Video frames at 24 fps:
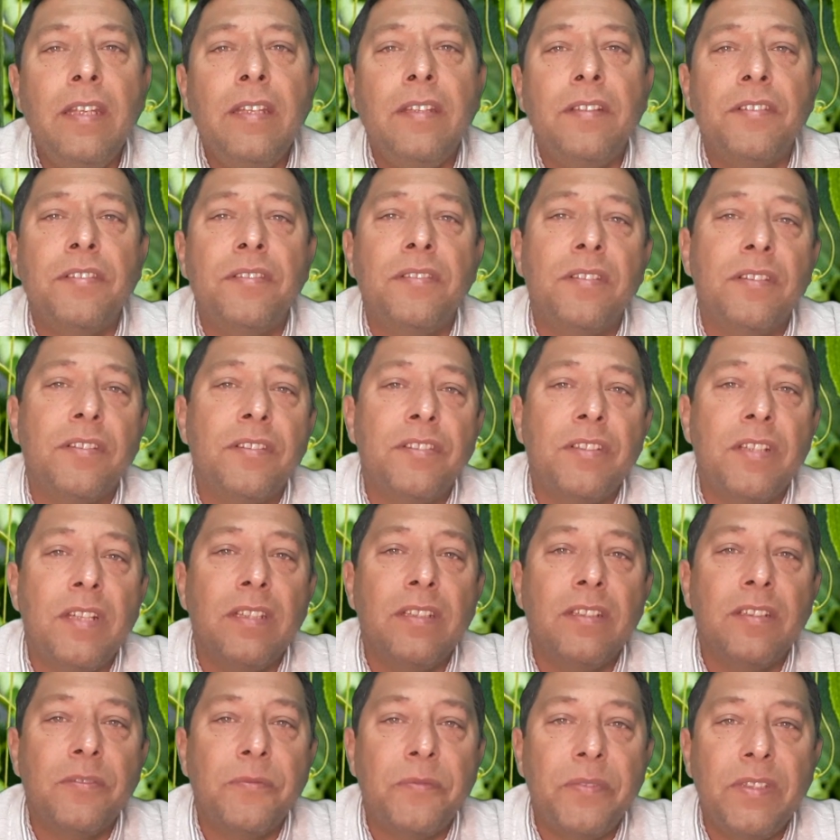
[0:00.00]

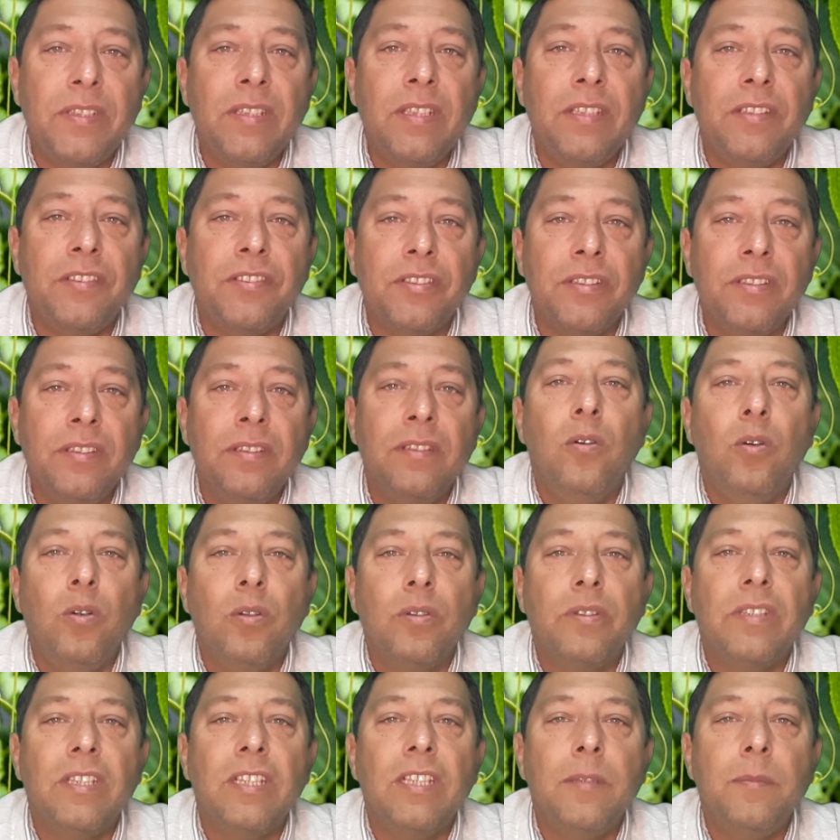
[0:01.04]
yetiştireceğiniz fide için
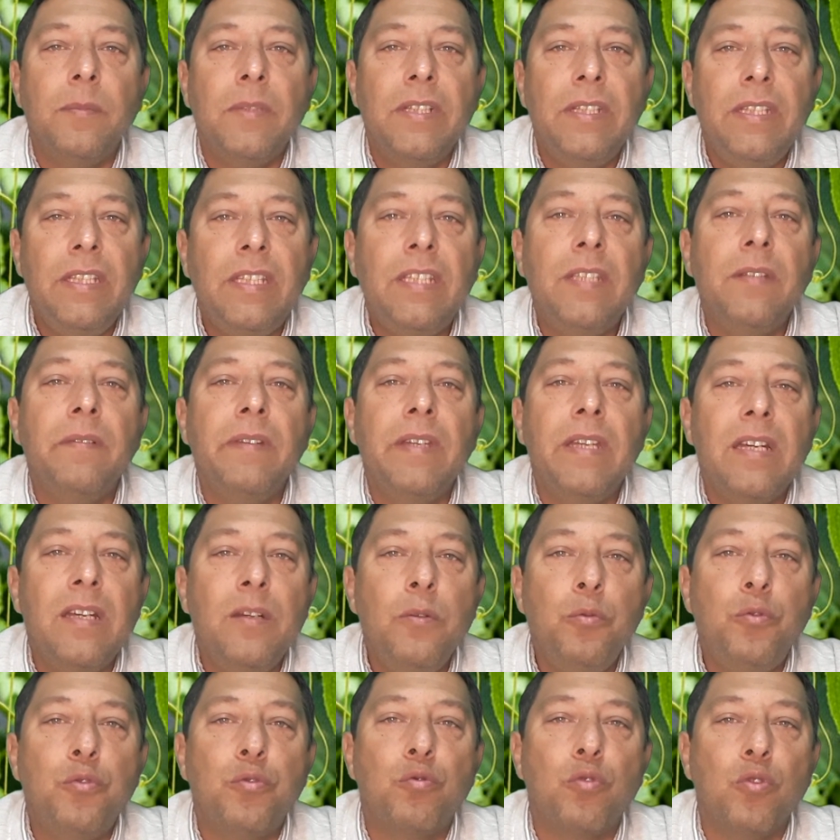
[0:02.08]
ortalama 2
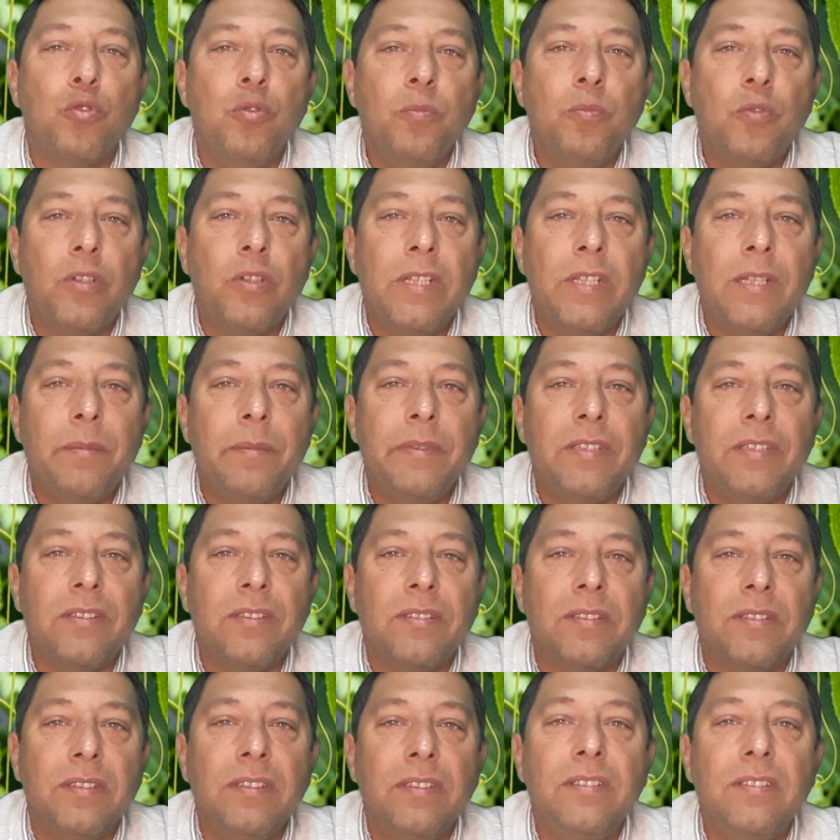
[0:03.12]
veya 3 tohum
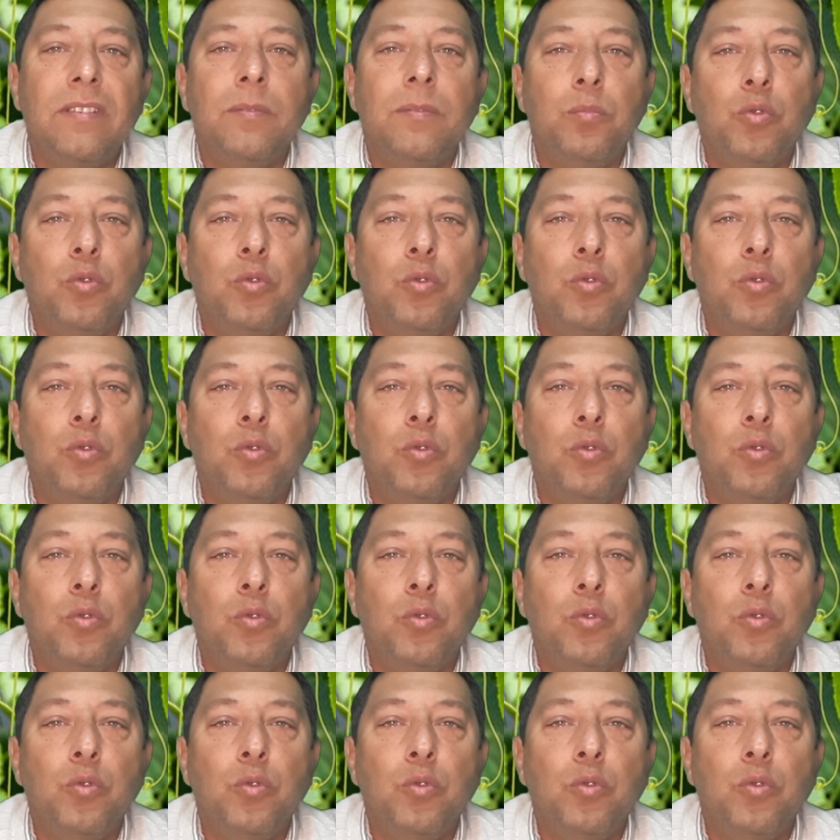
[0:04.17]
koyabilirsiniz.